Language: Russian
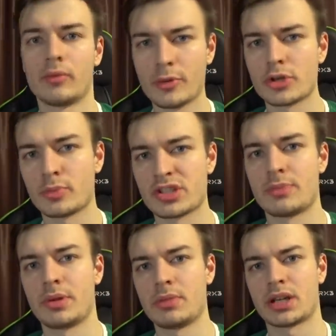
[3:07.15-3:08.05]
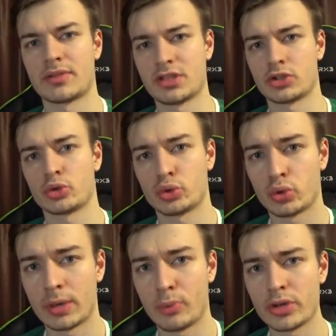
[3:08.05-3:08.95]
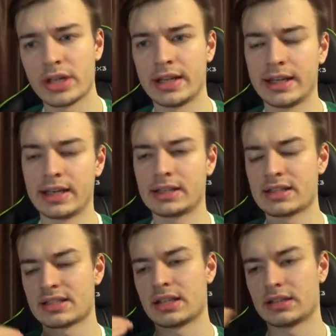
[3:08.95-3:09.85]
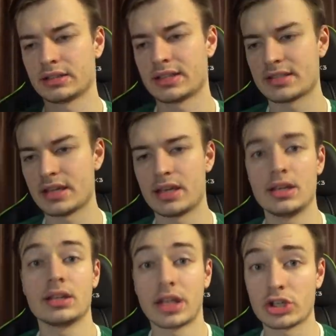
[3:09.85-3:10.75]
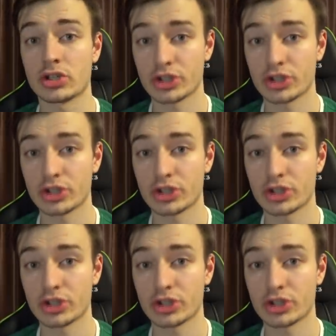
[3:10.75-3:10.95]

общем, после примерки примерке все друг друга поняли, я ей дослал ТЗ и начал